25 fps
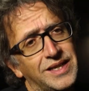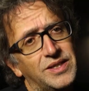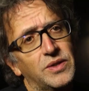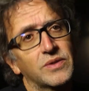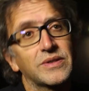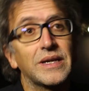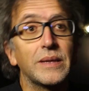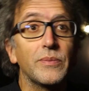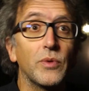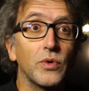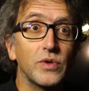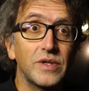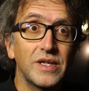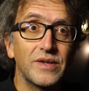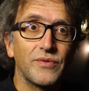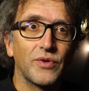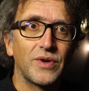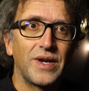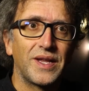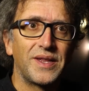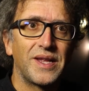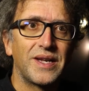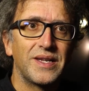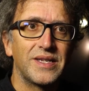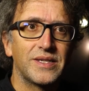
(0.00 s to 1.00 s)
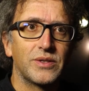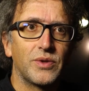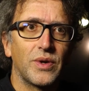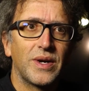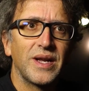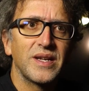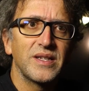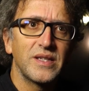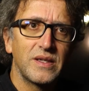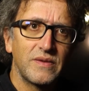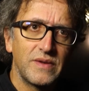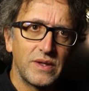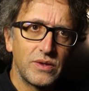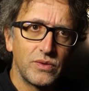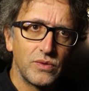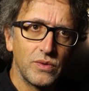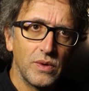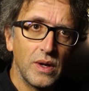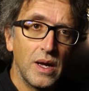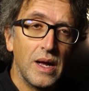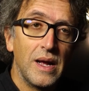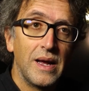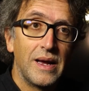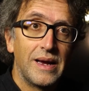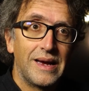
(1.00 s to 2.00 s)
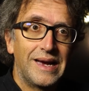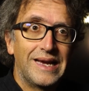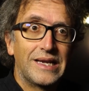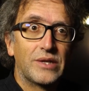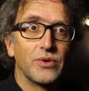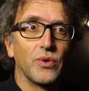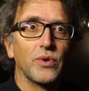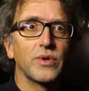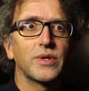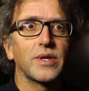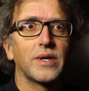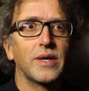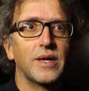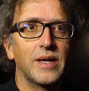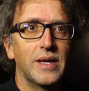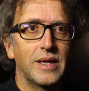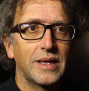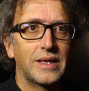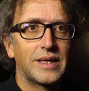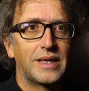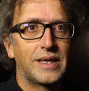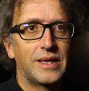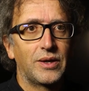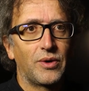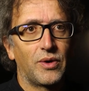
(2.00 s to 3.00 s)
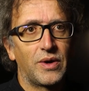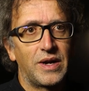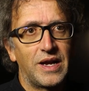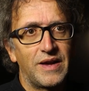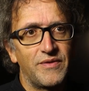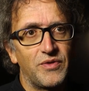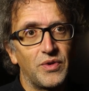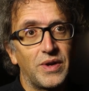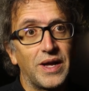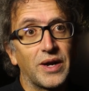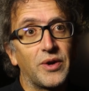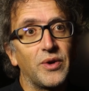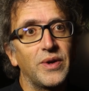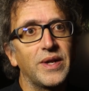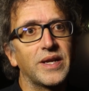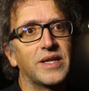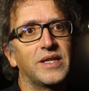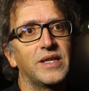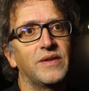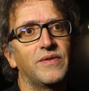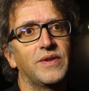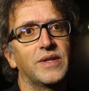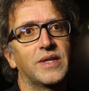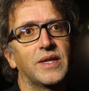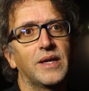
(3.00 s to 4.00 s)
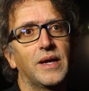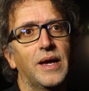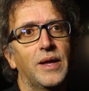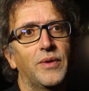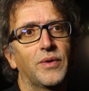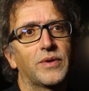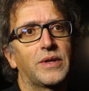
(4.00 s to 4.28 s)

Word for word: essentiellement au niveau de l'analyse de l'individu, et d'autres qui relèvent de la collectivité, et